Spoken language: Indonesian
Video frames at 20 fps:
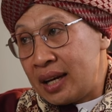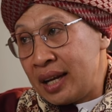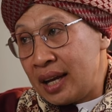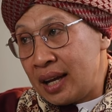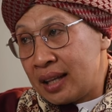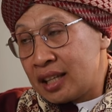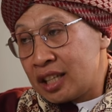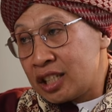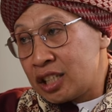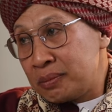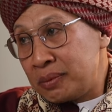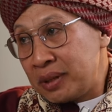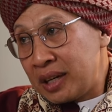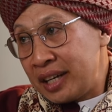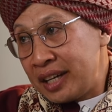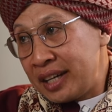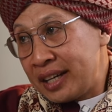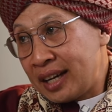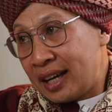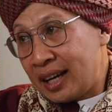di atas
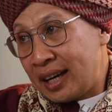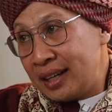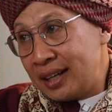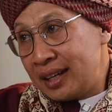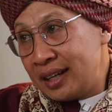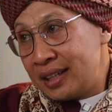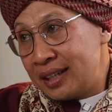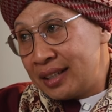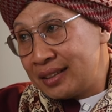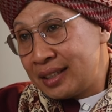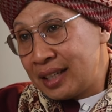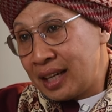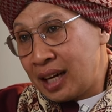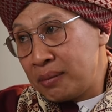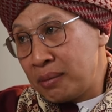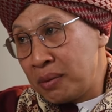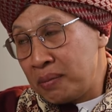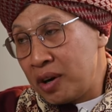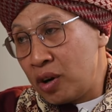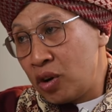pernikahan,
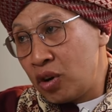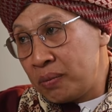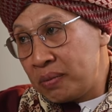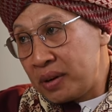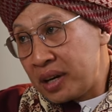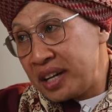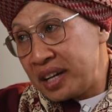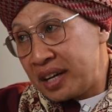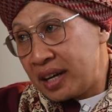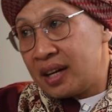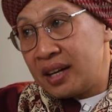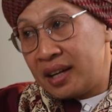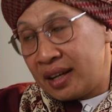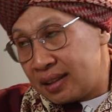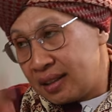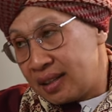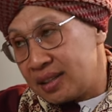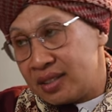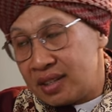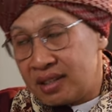jangan membangun pernikahan di
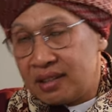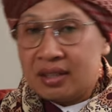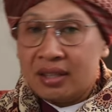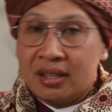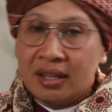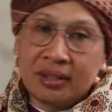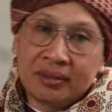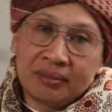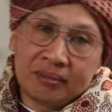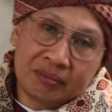atas cinta.